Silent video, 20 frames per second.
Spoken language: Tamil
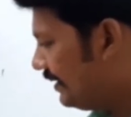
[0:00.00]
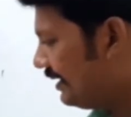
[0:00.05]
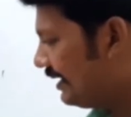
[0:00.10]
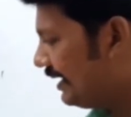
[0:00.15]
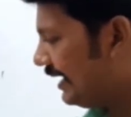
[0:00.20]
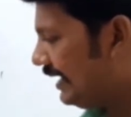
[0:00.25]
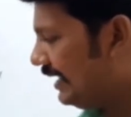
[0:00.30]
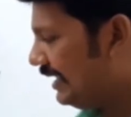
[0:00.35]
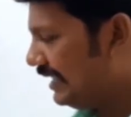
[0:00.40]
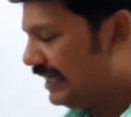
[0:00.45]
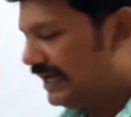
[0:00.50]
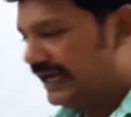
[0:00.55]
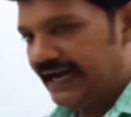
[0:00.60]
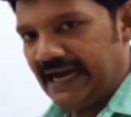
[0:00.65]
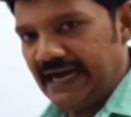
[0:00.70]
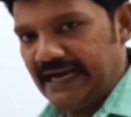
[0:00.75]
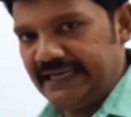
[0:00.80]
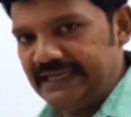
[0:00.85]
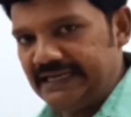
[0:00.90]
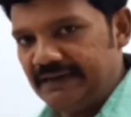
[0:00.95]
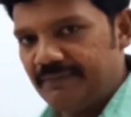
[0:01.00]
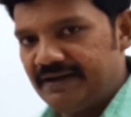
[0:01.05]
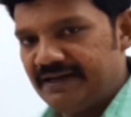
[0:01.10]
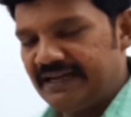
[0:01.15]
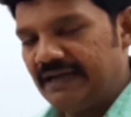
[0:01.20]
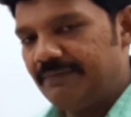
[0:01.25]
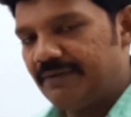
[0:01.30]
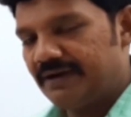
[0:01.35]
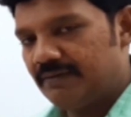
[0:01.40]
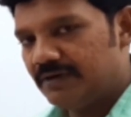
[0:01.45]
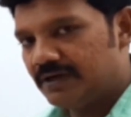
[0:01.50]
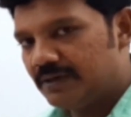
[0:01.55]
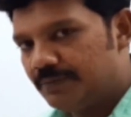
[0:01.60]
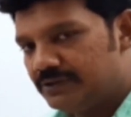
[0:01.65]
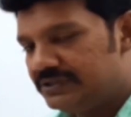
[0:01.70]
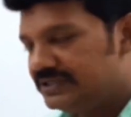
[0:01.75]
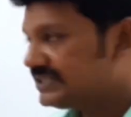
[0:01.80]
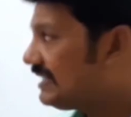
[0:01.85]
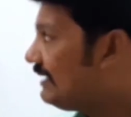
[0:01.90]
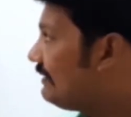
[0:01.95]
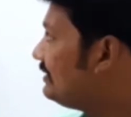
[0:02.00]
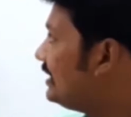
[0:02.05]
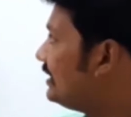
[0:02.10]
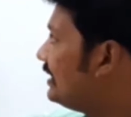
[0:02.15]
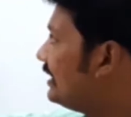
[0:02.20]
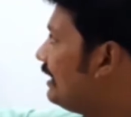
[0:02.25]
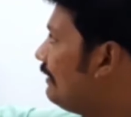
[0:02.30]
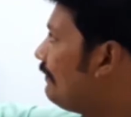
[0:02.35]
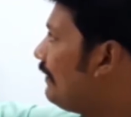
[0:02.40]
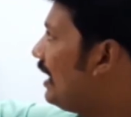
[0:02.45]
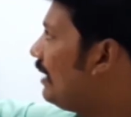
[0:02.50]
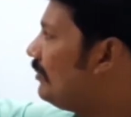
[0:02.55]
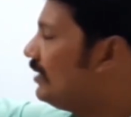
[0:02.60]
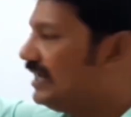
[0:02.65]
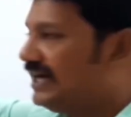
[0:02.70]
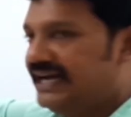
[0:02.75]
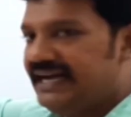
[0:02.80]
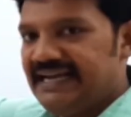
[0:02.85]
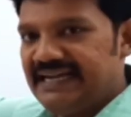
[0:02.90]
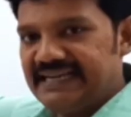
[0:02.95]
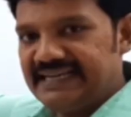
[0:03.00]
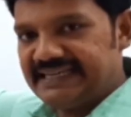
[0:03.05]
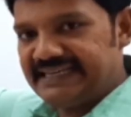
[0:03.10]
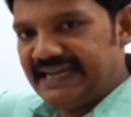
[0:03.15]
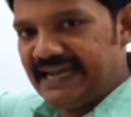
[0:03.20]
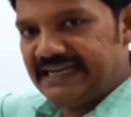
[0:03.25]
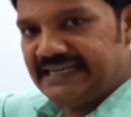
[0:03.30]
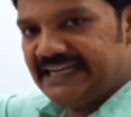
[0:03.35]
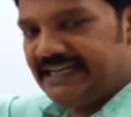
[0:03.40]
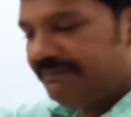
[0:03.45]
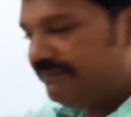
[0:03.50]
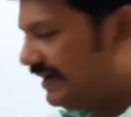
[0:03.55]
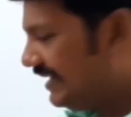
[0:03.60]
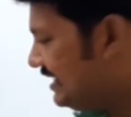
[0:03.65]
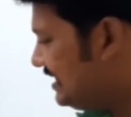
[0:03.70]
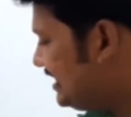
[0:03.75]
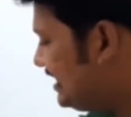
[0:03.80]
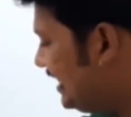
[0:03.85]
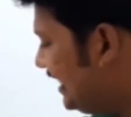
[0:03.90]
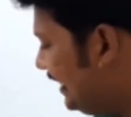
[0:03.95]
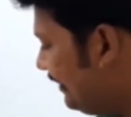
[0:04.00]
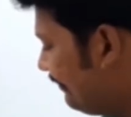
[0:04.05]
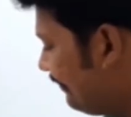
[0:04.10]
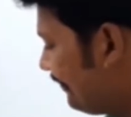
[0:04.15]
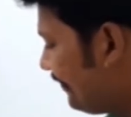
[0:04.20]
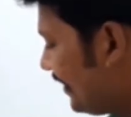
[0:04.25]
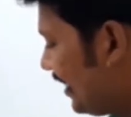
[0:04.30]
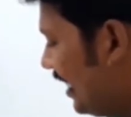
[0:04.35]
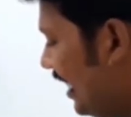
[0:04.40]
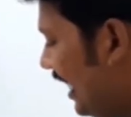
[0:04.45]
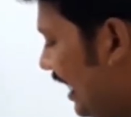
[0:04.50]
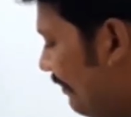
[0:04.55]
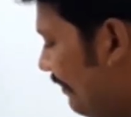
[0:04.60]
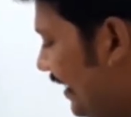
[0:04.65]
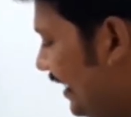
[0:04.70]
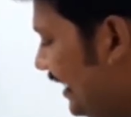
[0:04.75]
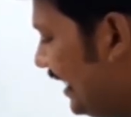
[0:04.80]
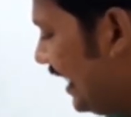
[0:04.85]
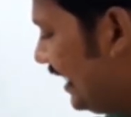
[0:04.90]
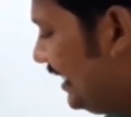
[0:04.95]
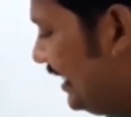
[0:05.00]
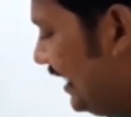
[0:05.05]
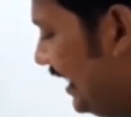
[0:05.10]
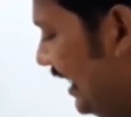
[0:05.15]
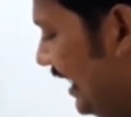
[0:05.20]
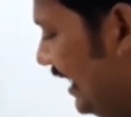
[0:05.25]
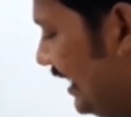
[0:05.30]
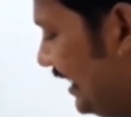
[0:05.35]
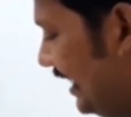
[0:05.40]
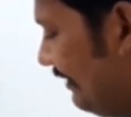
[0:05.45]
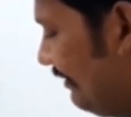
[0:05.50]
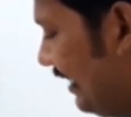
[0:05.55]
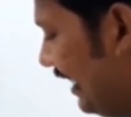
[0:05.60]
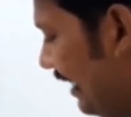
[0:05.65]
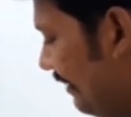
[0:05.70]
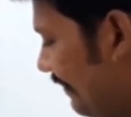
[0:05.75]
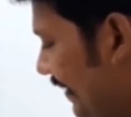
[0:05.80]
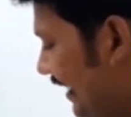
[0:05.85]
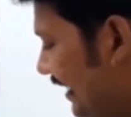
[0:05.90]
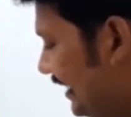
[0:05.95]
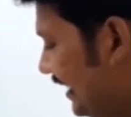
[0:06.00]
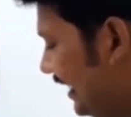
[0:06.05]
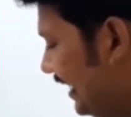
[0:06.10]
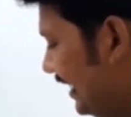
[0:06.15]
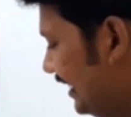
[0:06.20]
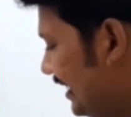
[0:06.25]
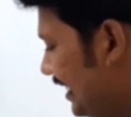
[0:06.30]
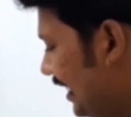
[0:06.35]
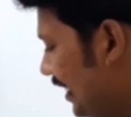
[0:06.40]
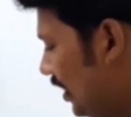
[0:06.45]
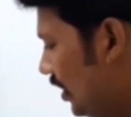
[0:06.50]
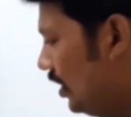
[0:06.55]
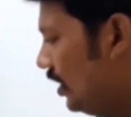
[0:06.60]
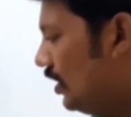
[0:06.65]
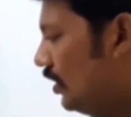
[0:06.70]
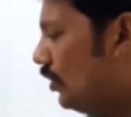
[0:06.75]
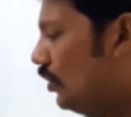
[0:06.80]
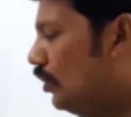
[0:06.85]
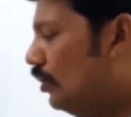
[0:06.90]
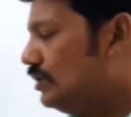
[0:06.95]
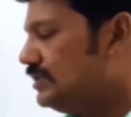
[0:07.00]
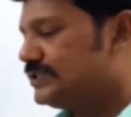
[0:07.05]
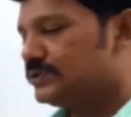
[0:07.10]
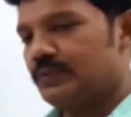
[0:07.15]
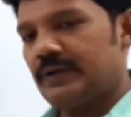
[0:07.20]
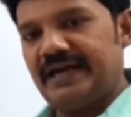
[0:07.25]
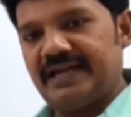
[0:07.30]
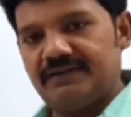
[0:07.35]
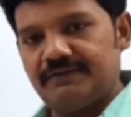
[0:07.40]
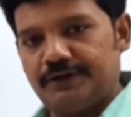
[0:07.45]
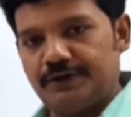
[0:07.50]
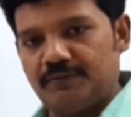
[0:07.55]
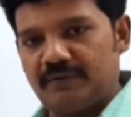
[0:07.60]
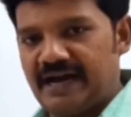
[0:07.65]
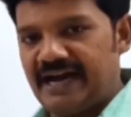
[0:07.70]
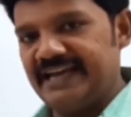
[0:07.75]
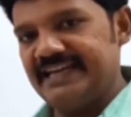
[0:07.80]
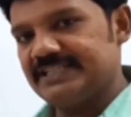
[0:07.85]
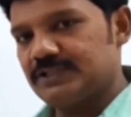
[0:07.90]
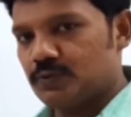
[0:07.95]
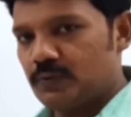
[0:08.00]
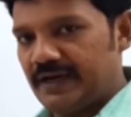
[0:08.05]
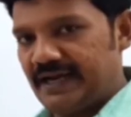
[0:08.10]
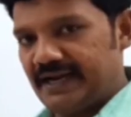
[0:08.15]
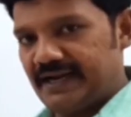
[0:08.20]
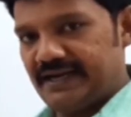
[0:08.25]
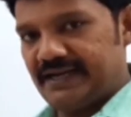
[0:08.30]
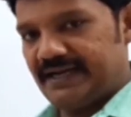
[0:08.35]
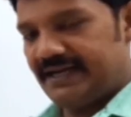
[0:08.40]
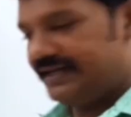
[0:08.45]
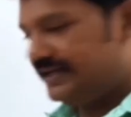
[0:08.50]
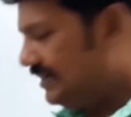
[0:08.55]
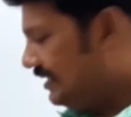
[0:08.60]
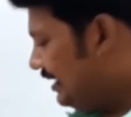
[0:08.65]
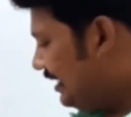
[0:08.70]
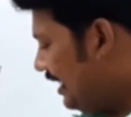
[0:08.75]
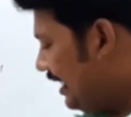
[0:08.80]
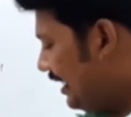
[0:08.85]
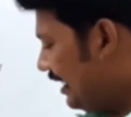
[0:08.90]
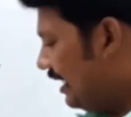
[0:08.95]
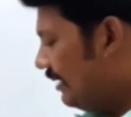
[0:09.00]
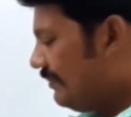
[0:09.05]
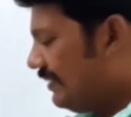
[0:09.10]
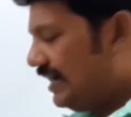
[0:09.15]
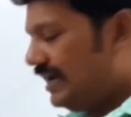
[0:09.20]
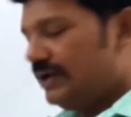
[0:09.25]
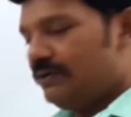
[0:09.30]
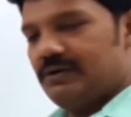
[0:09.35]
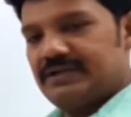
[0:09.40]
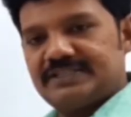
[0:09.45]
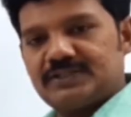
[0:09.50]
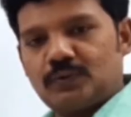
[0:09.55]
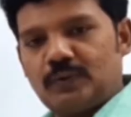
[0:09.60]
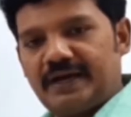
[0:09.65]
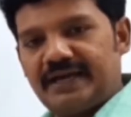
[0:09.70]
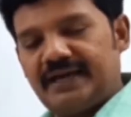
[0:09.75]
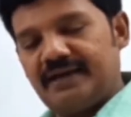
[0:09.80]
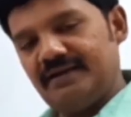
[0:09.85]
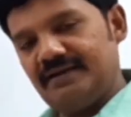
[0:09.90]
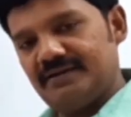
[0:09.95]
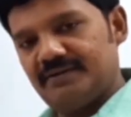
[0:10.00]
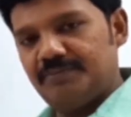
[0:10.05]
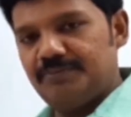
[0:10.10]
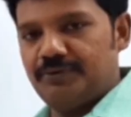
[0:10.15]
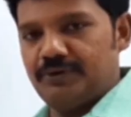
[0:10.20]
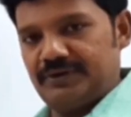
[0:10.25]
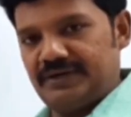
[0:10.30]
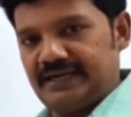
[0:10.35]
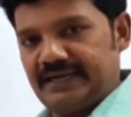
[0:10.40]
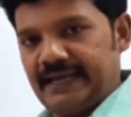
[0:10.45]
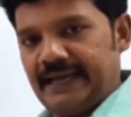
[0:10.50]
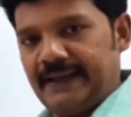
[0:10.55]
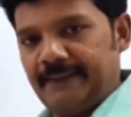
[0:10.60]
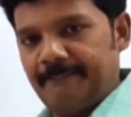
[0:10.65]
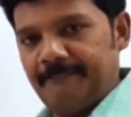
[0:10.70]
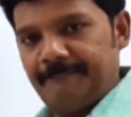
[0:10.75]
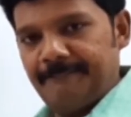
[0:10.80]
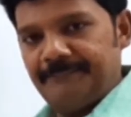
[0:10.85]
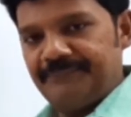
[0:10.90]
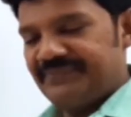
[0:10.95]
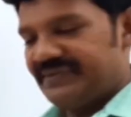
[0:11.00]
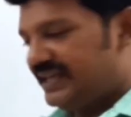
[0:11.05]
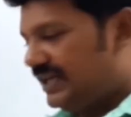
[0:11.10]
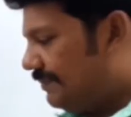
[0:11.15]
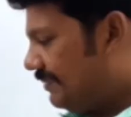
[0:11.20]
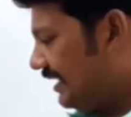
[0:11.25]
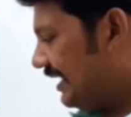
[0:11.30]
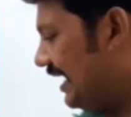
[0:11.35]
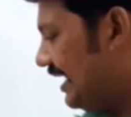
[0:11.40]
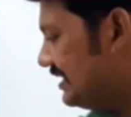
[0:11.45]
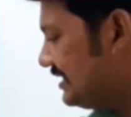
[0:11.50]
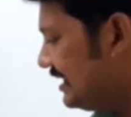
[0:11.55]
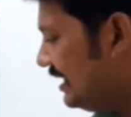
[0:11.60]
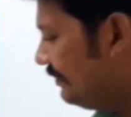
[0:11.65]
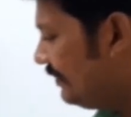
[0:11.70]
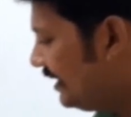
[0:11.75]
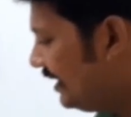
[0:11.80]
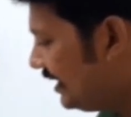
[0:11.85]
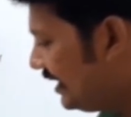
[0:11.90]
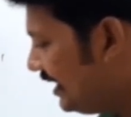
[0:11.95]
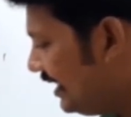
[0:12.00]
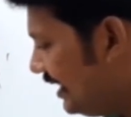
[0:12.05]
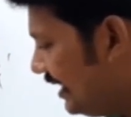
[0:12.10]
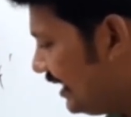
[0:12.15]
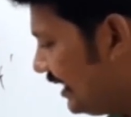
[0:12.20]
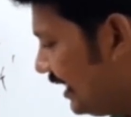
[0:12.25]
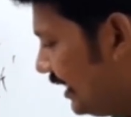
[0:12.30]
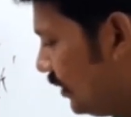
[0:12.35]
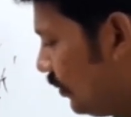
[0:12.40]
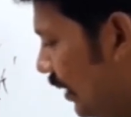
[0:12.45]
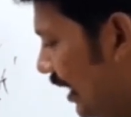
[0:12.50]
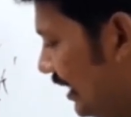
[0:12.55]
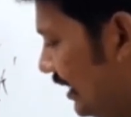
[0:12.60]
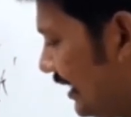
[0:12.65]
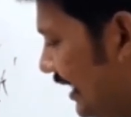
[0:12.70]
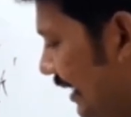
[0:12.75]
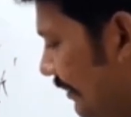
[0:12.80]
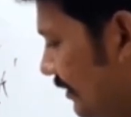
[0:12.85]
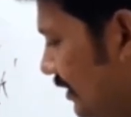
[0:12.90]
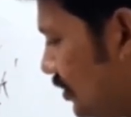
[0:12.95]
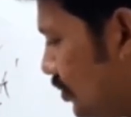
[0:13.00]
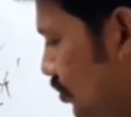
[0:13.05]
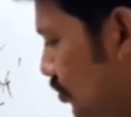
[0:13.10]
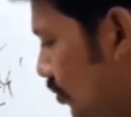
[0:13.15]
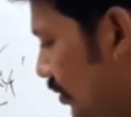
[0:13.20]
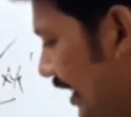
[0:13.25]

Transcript: பண்ணுறேன் ஐக்கு பதிலாக இப்போ நமக்கு புதுசாக வந்திருக்கிற ஃபார்முலா என்இ பை டி அப்போ என்இ டிவைடட் பை டி த ஹோல் ஸ்கொயர் வரும் ஐ ஸ்கொயரில் அதனால் மேலே ஒரு ஸ்கொயர் போட்டுட்டேன் இப்போ கேன்சல் பண்ணுங்கள் இது ஒன் டைம் இது டூ